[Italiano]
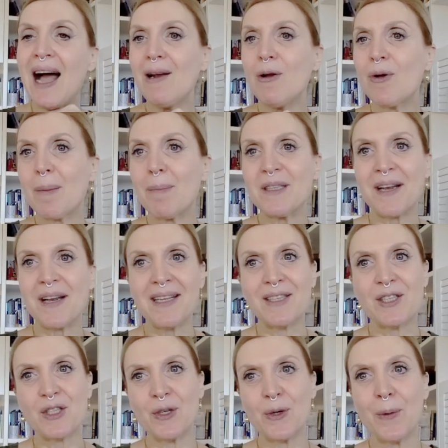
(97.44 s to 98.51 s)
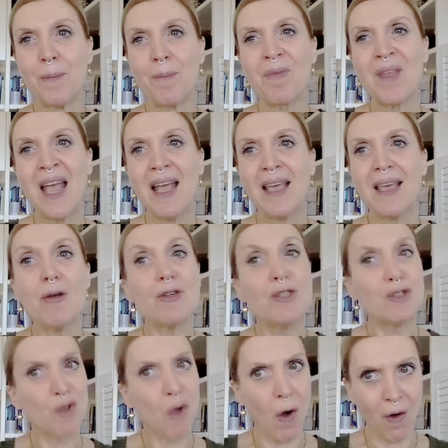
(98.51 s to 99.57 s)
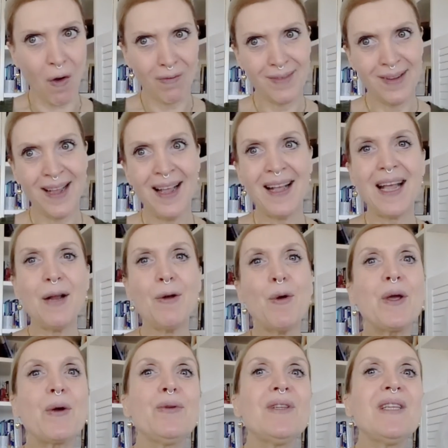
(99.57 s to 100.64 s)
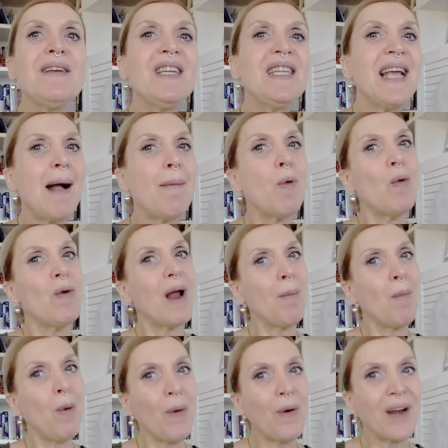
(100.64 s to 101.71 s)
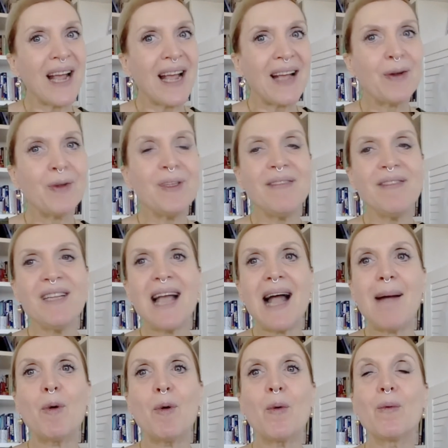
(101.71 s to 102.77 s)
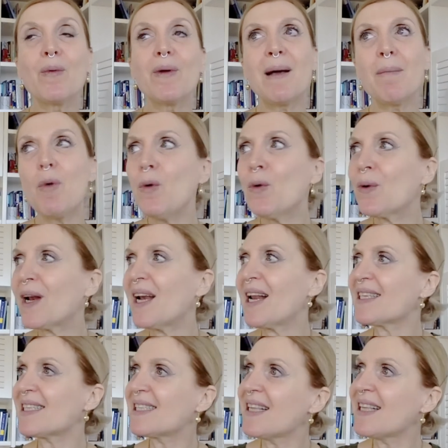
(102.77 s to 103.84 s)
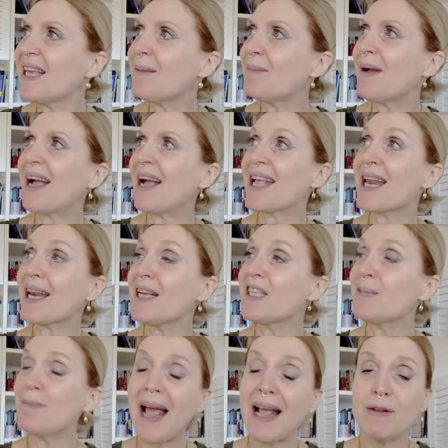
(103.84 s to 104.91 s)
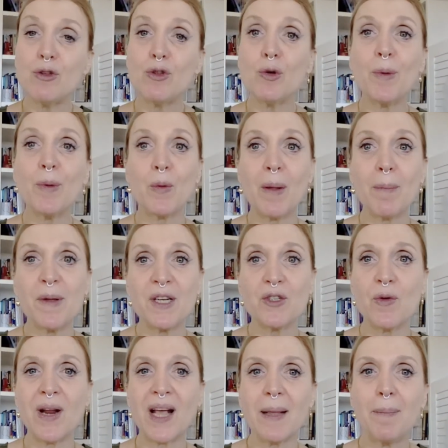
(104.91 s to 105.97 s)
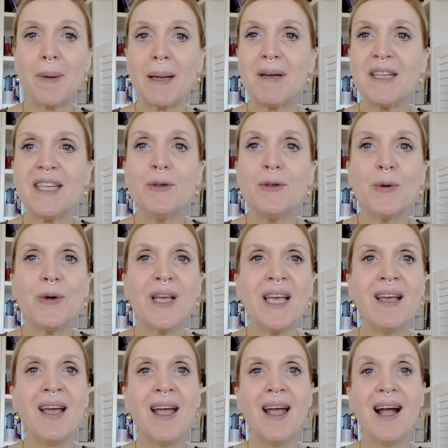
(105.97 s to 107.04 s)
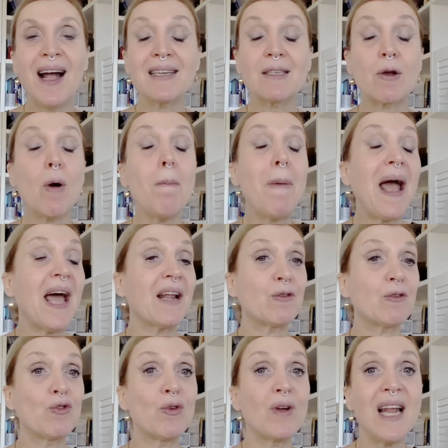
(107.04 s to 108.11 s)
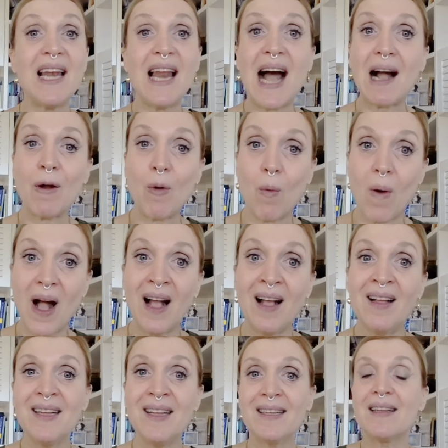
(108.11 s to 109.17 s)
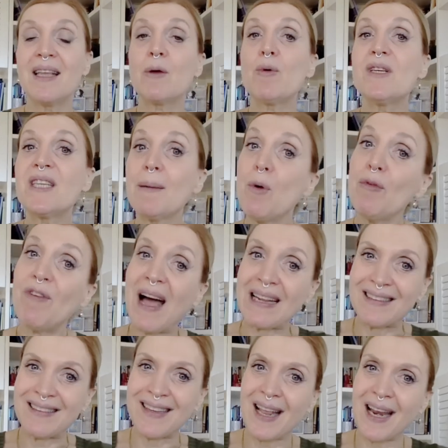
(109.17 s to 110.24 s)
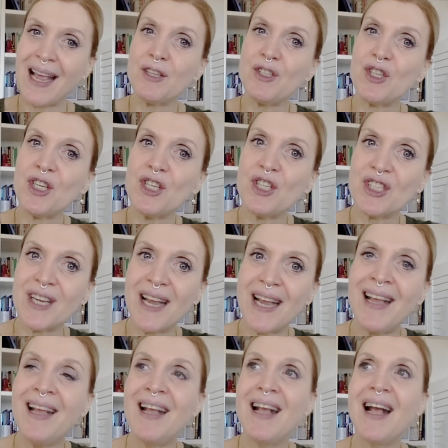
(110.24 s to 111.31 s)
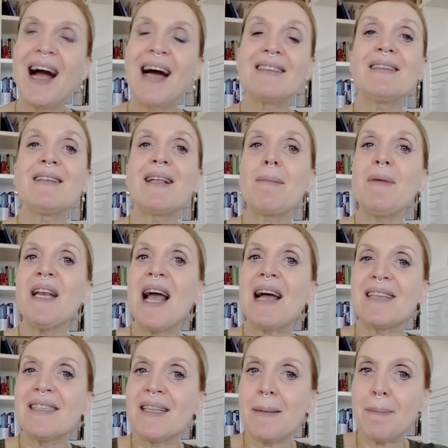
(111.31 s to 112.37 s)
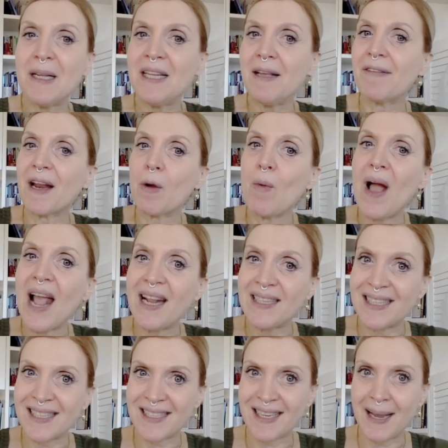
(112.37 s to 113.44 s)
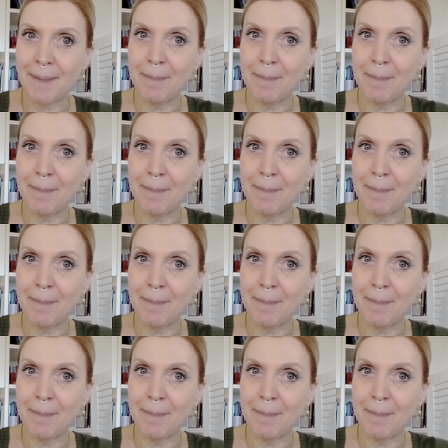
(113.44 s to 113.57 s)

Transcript: Allora Patrizio, io so che noi condividiamo un amore, condividiamo l'amore, la stima, il rispetto per una persona che prima di noi ha scoperto che l'acqua di cui siamo fatti reagisce a determinati tipi di frequenze.